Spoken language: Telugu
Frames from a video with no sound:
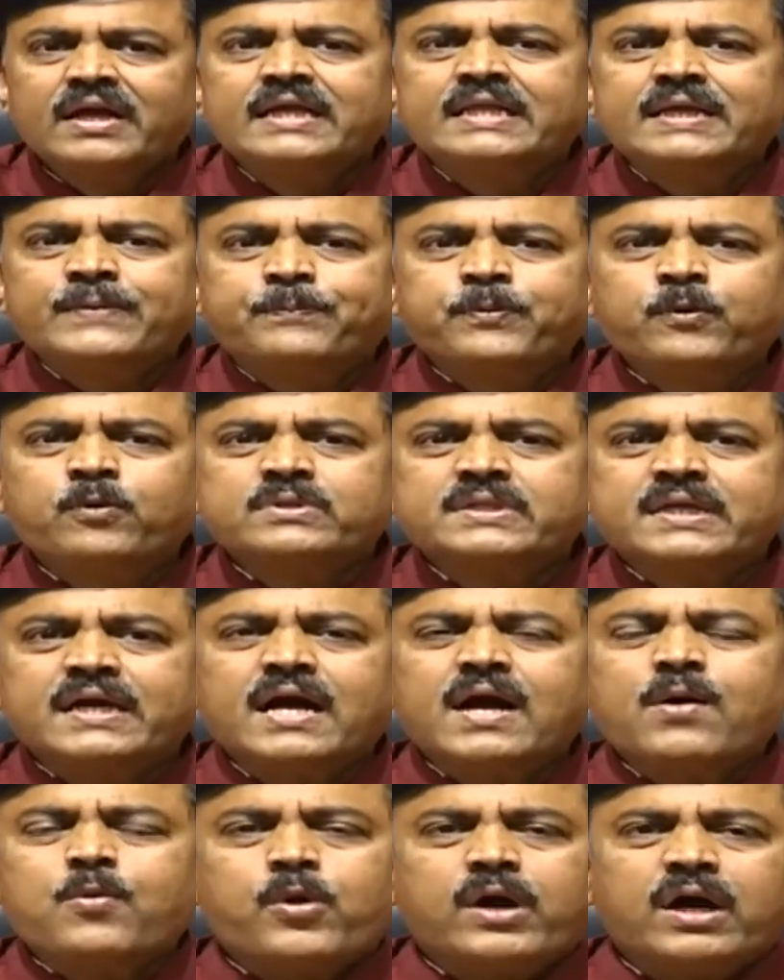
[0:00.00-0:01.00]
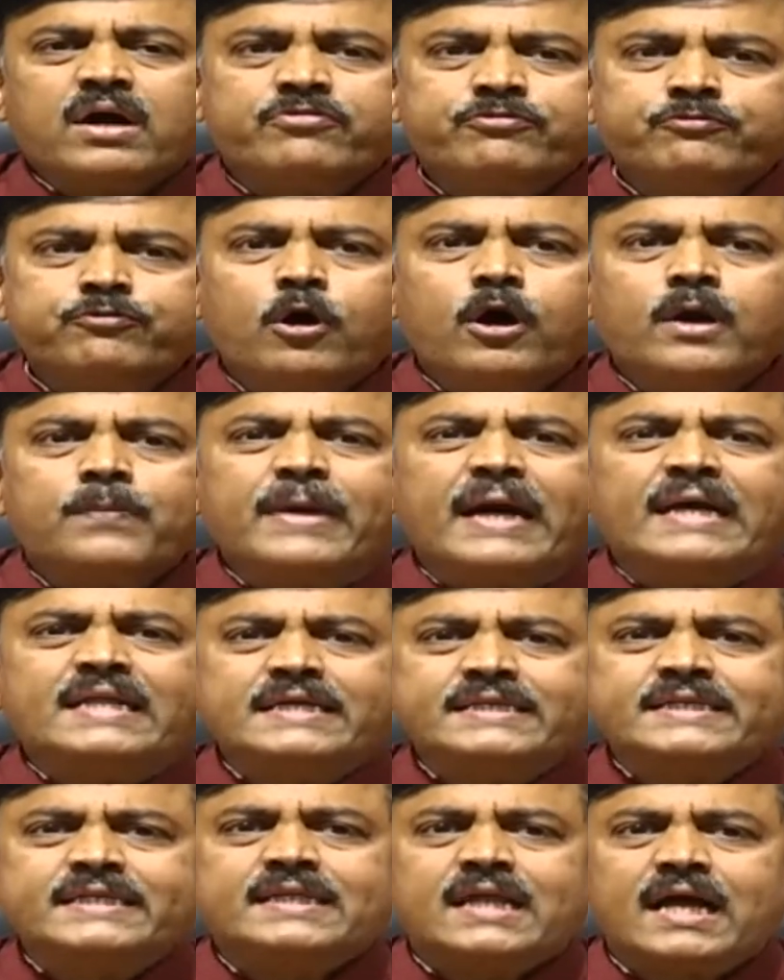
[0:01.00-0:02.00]
ఇది పూర్తిగా ఒక
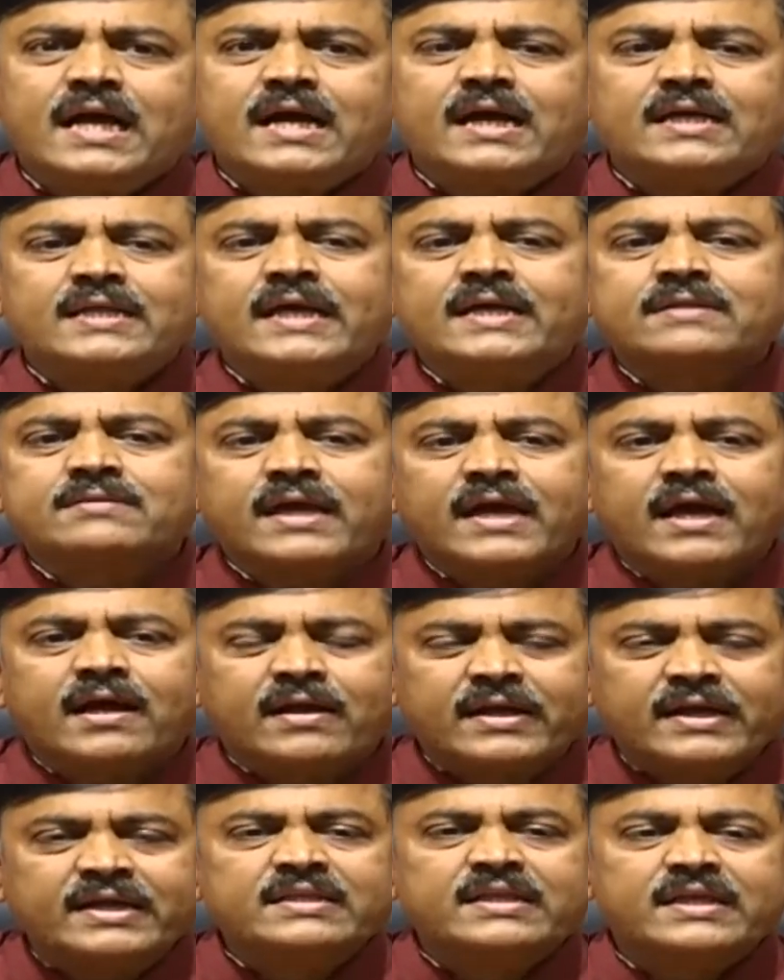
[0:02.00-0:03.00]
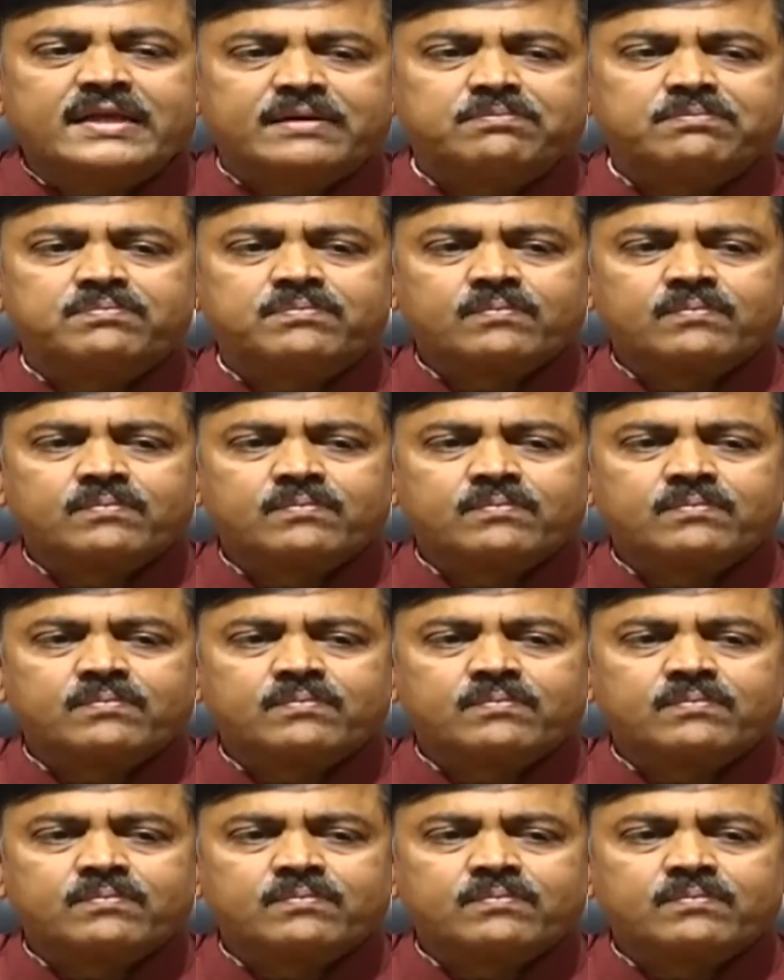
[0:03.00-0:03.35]
ఫార్మాలిటీ లాగానే తయారైంది